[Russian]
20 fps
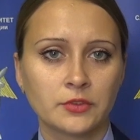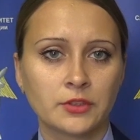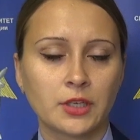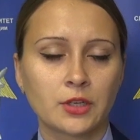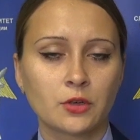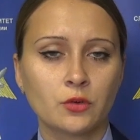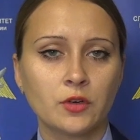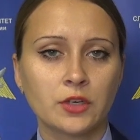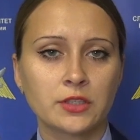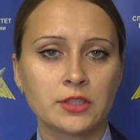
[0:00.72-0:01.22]

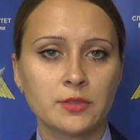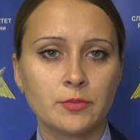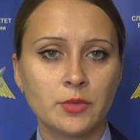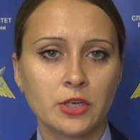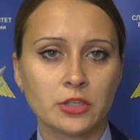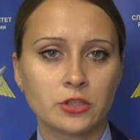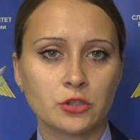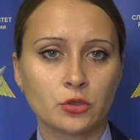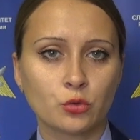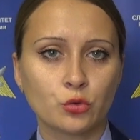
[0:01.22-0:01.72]
2
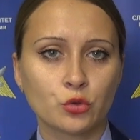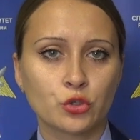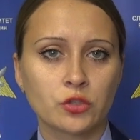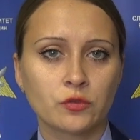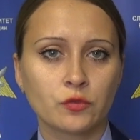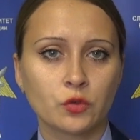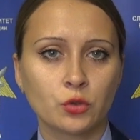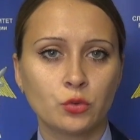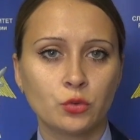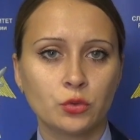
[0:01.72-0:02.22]
октября
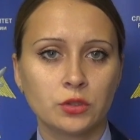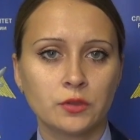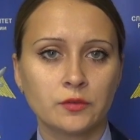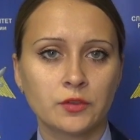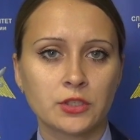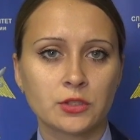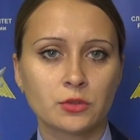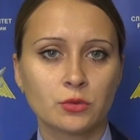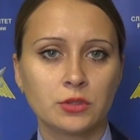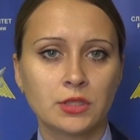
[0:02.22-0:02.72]
текущего года
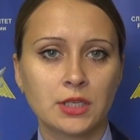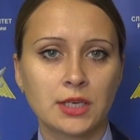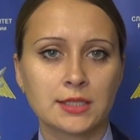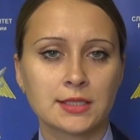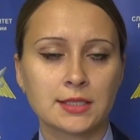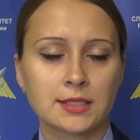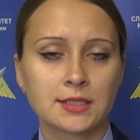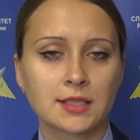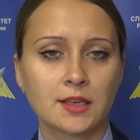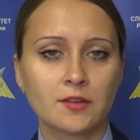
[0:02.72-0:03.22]
в
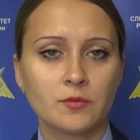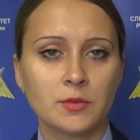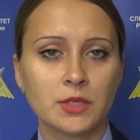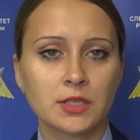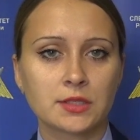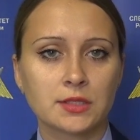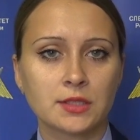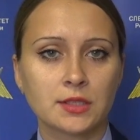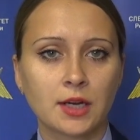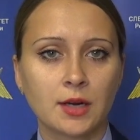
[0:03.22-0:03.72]
результате
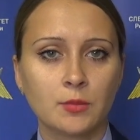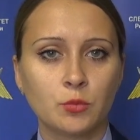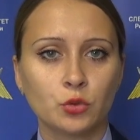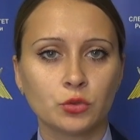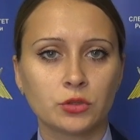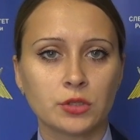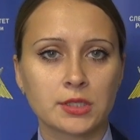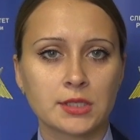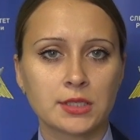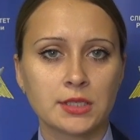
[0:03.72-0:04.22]
совместной
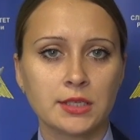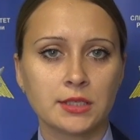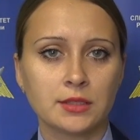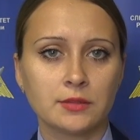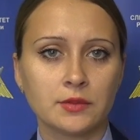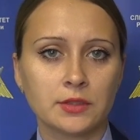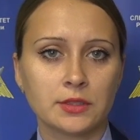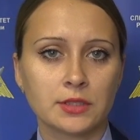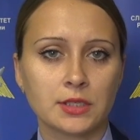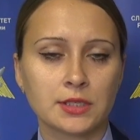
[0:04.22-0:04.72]
работы
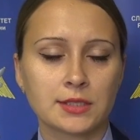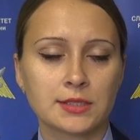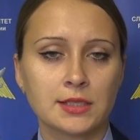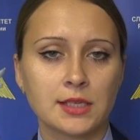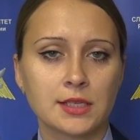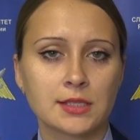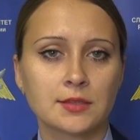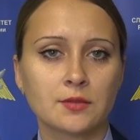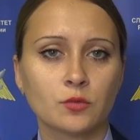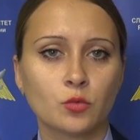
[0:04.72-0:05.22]
следователей
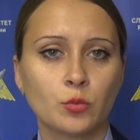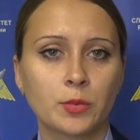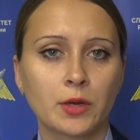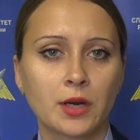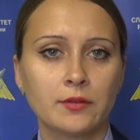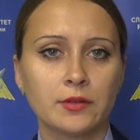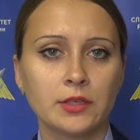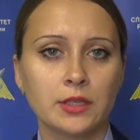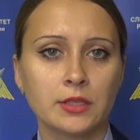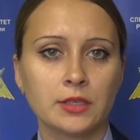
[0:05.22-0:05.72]
Следственного
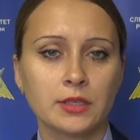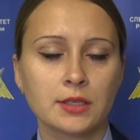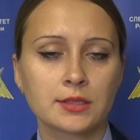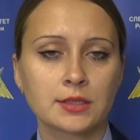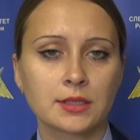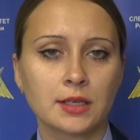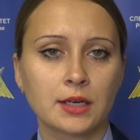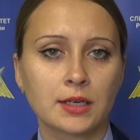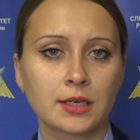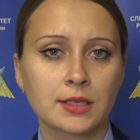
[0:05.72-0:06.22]
управления
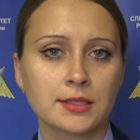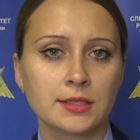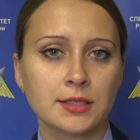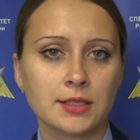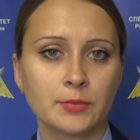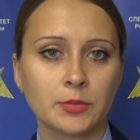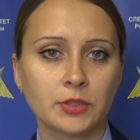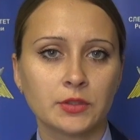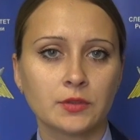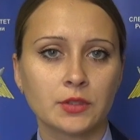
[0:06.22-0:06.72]
СК
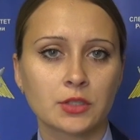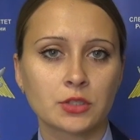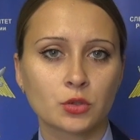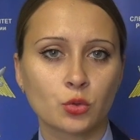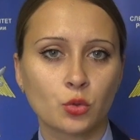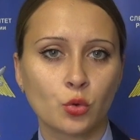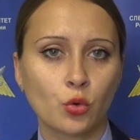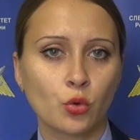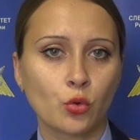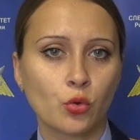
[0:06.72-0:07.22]
России по
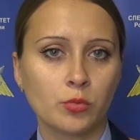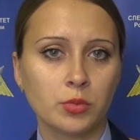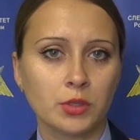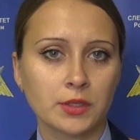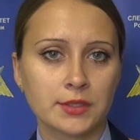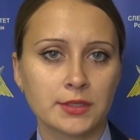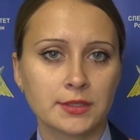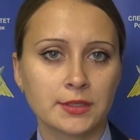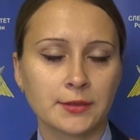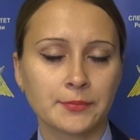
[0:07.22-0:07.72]
Тверской
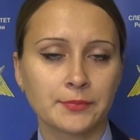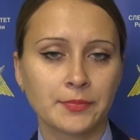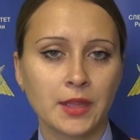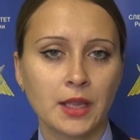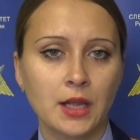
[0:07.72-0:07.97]
области